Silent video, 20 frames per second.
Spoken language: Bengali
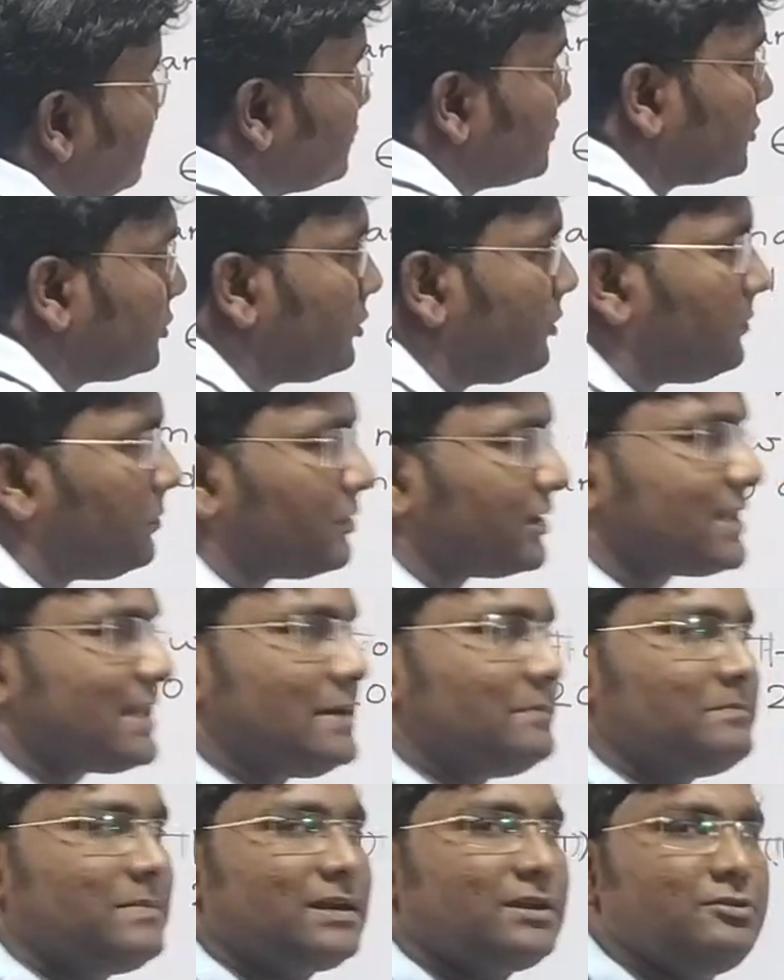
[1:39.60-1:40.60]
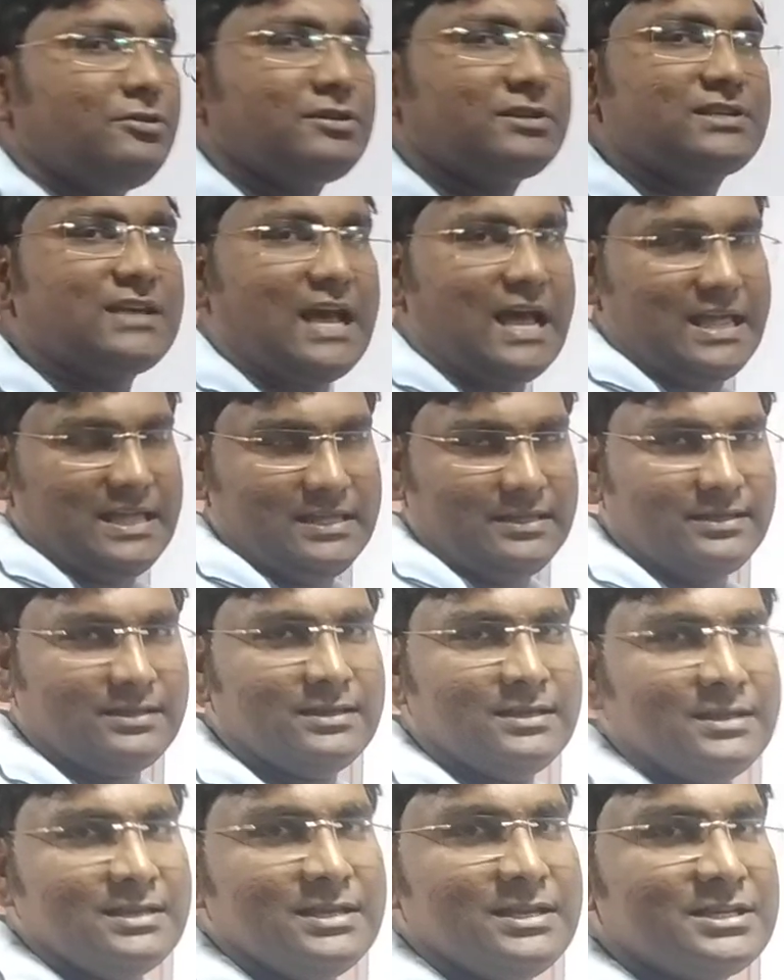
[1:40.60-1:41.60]
দুশোর ওপরে নাম্বারগুলো যাই
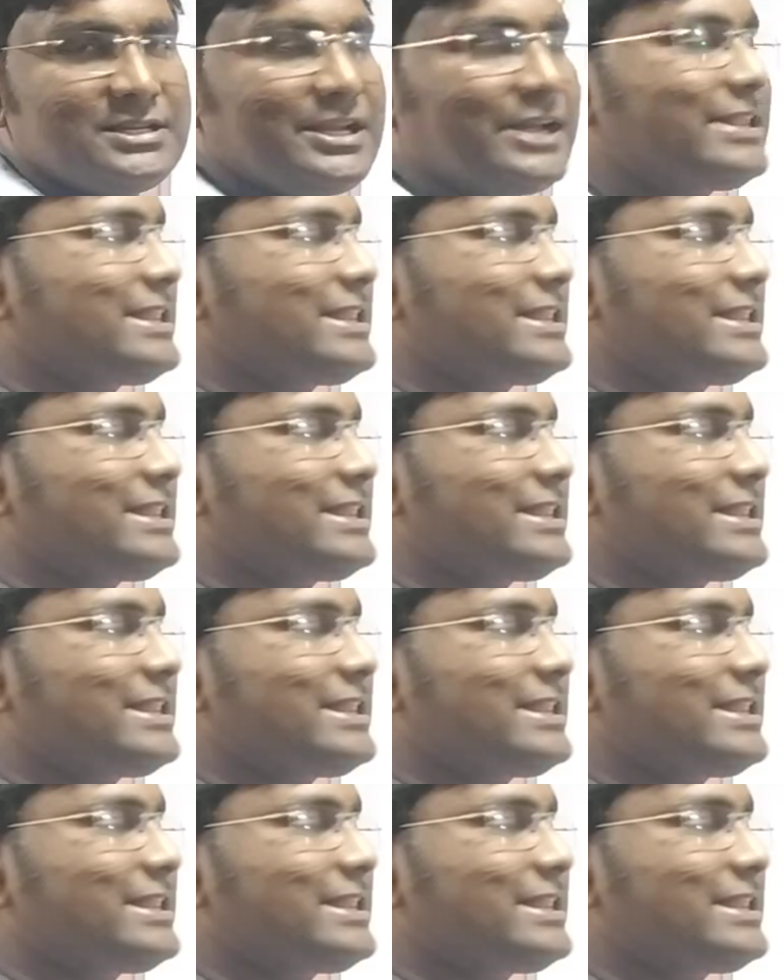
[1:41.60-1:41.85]
সেই